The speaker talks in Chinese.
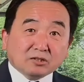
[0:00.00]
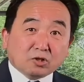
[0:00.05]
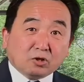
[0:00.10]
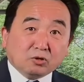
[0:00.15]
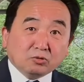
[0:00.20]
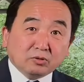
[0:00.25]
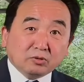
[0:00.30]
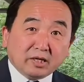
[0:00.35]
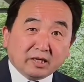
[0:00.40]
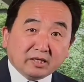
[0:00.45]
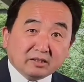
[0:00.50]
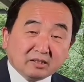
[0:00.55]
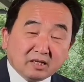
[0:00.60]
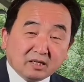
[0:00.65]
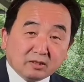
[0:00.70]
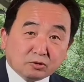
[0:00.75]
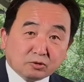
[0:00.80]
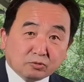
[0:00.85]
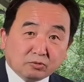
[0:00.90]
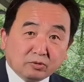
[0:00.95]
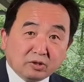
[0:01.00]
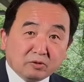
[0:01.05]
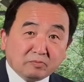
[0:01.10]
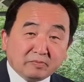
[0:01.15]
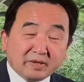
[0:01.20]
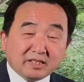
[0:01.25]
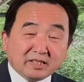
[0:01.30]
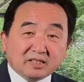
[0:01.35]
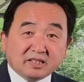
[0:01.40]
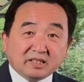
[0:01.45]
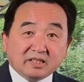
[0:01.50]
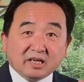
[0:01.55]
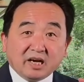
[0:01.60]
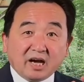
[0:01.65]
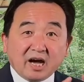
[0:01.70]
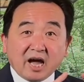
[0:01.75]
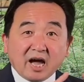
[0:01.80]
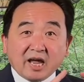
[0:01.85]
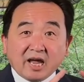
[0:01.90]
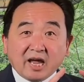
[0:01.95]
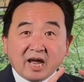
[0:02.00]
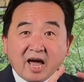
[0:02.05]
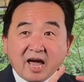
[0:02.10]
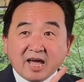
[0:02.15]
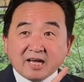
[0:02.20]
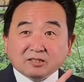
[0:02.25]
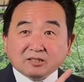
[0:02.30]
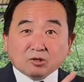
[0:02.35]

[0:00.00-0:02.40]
统领着主流媒体，AI